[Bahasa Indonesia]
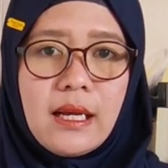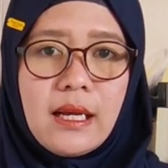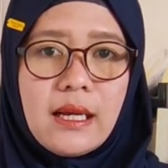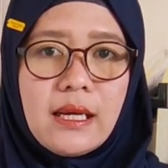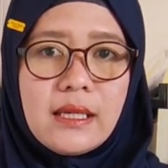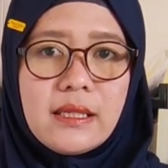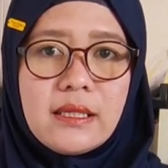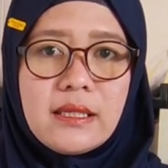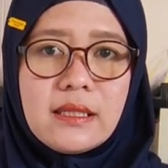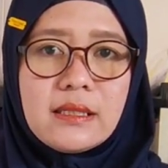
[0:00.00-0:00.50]

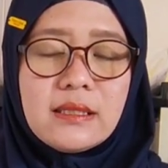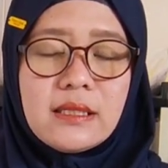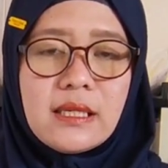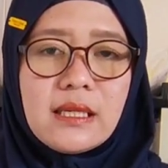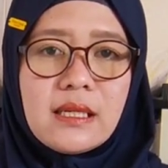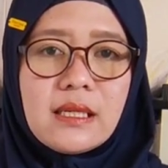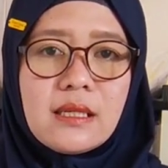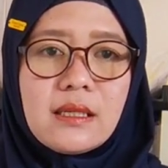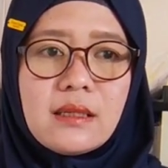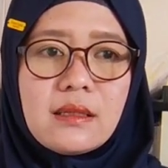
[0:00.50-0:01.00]

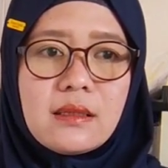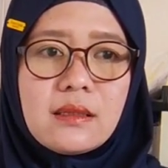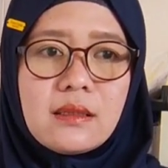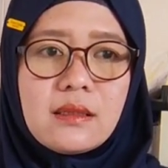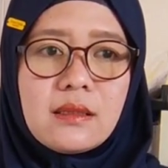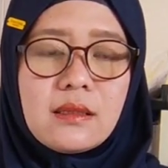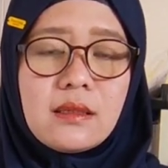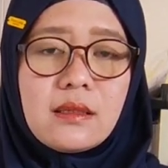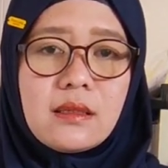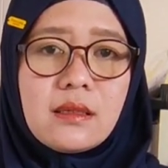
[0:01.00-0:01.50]
Akhirnya
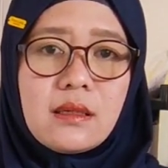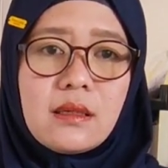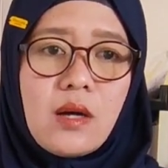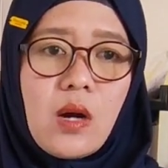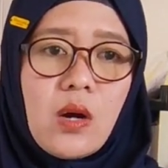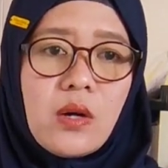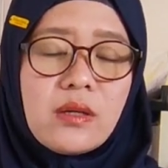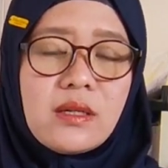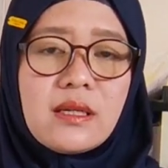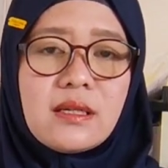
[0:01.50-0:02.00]
uh,
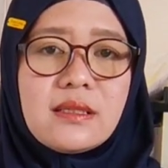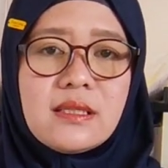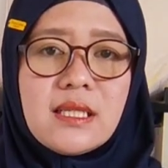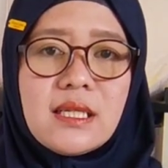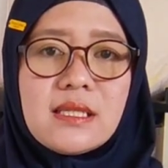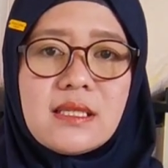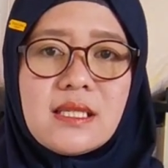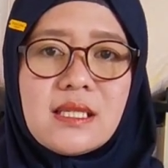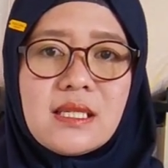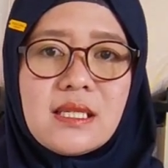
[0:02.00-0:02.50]

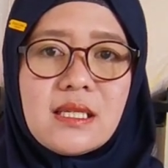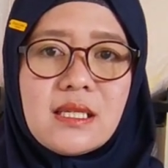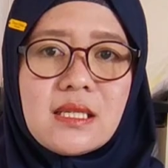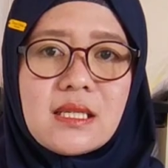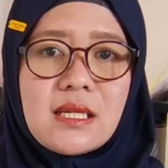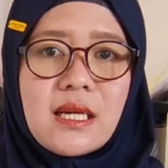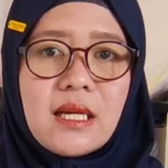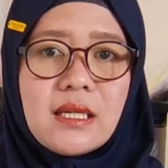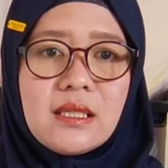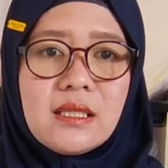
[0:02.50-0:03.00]
ownernya si
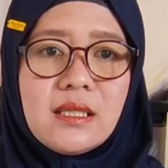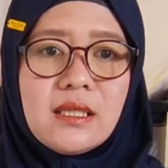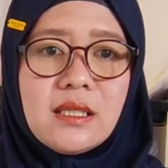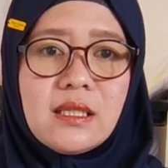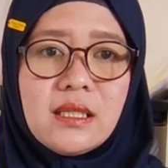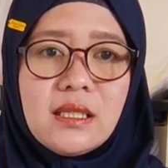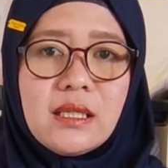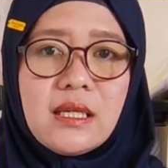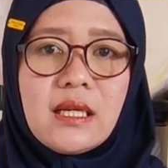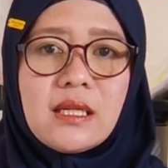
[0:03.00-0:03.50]
Kikan
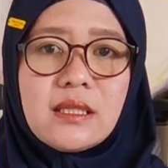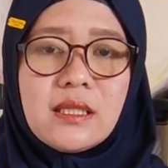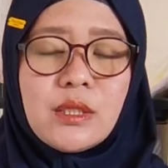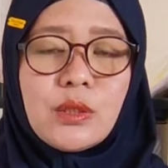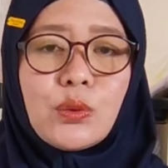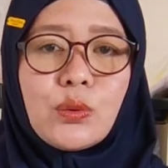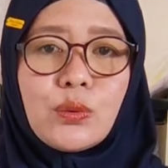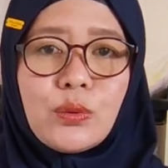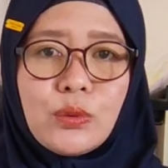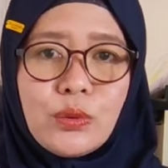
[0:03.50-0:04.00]
ini yang
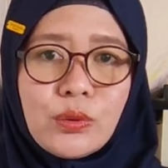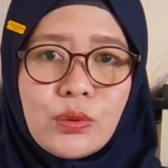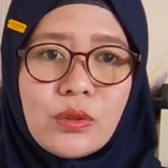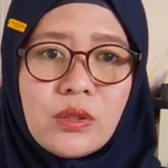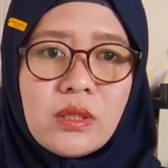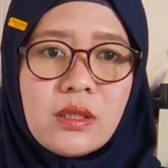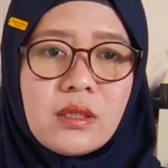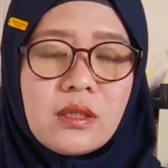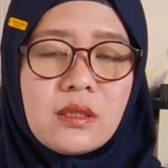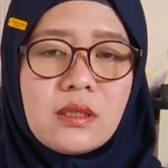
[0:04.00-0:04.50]

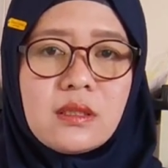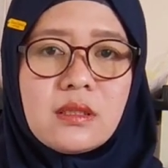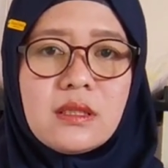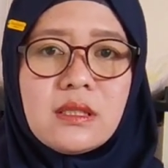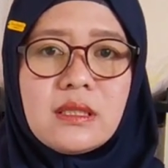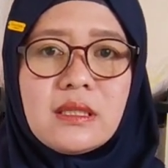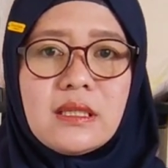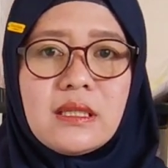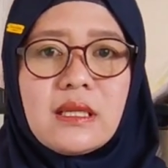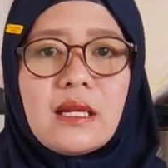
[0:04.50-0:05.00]
dituduh
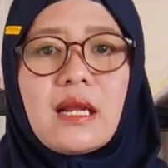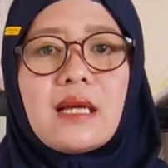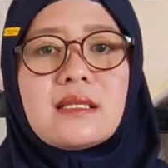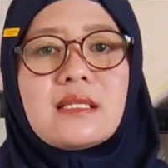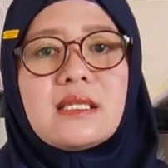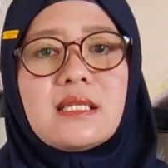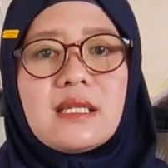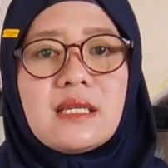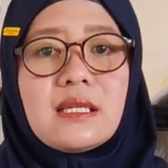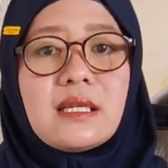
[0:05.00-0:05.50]

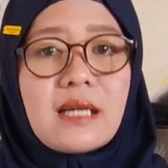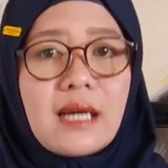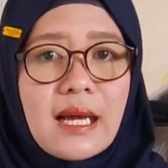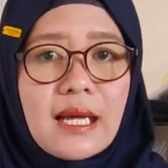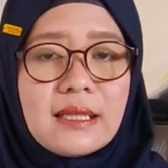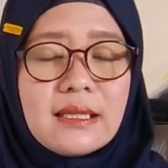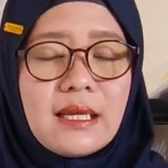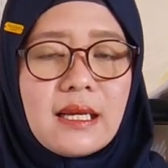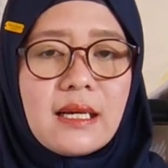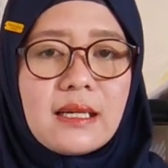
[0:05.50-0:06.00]
dikira si
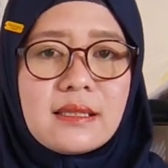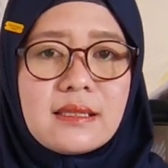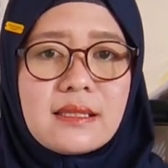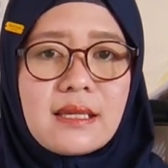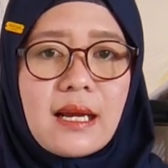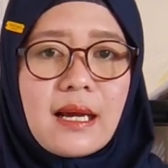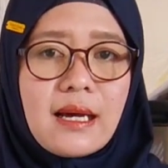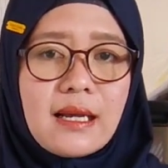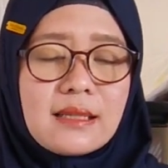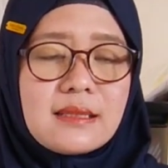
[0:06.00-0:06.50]
Kikan yang
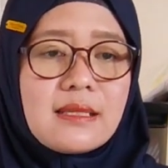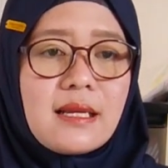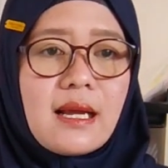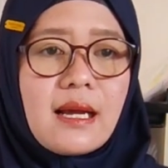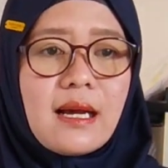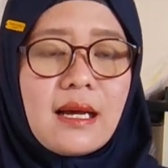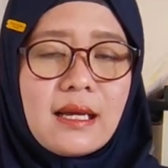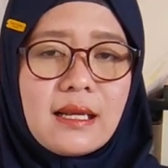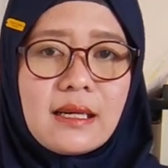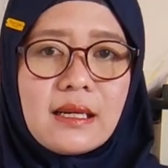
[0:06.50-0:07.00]

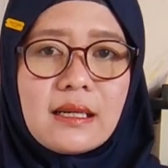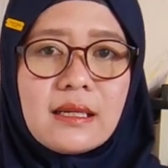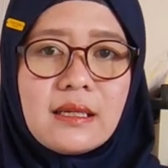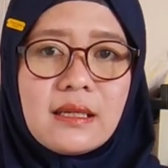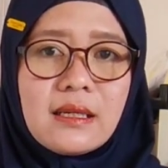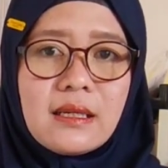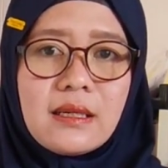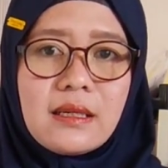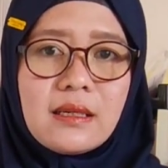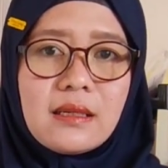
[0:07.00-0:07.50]
cakar-cakar
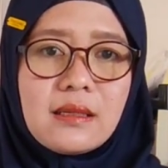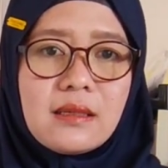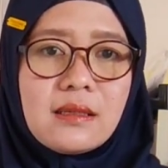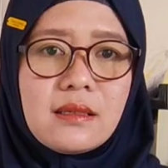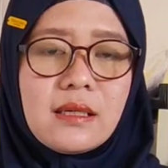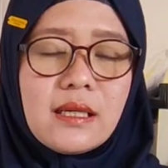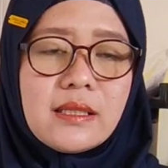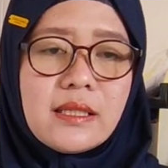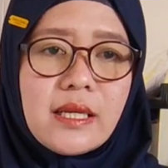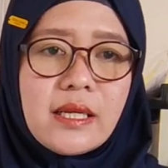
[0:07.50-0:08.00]

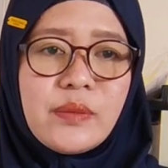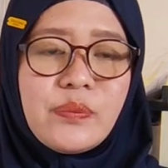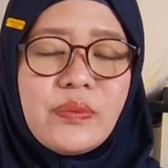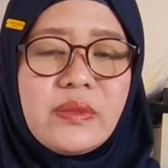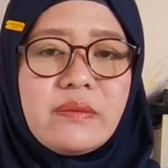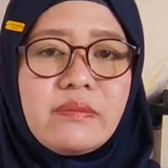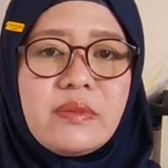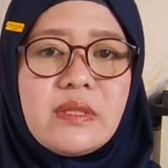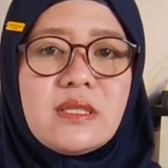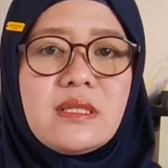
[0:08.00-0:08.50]
dan
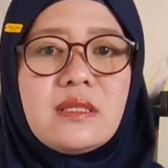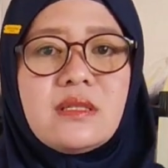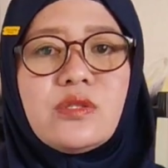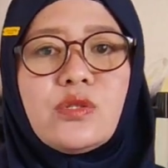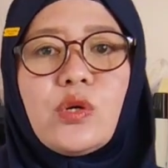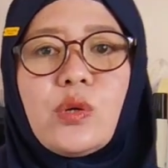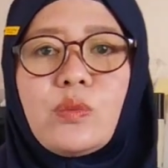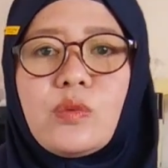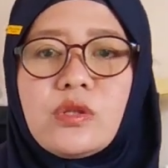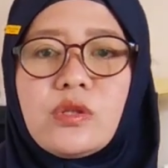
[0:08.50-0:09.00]

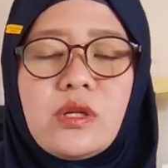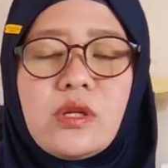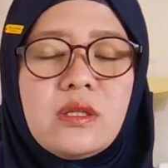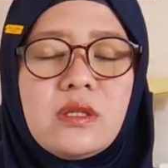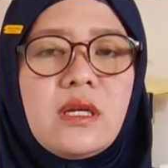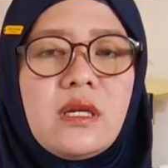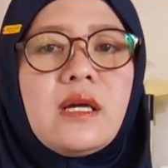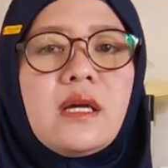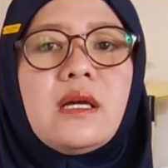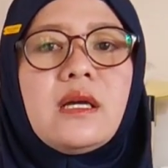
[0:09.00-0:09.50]
pipisin jok
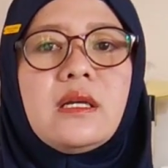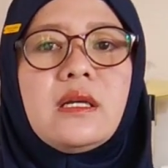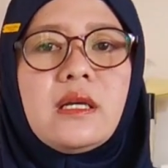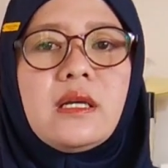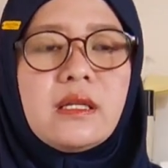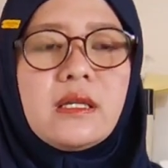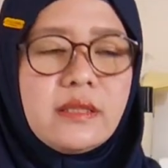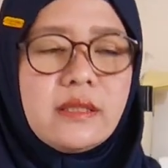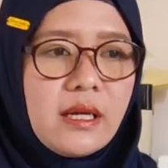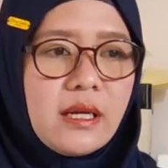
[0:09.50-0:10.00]
motornya
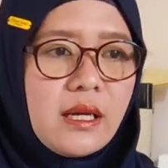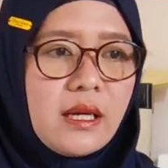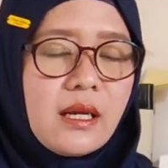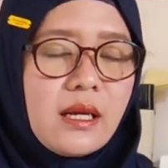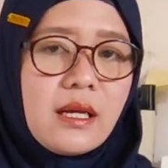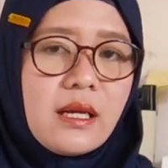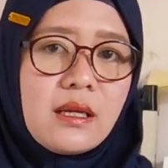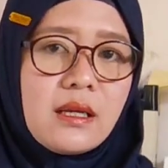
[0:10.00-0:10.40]
akhirnya